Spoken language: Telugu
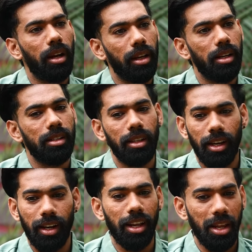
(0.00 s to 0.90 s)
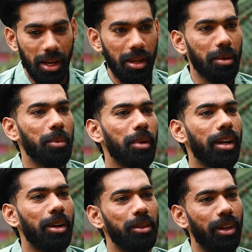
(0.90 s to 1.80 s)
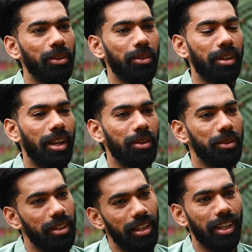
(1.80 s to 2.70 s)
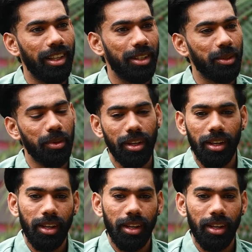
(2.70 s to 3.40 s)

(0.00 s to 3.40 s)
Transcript: అక్కడ కలిసి అన్న నేనే ఇంకా మిమ్మల్ని కలుద్దాం అనుకుంటున్నాను ఇది అది అని చెప్పి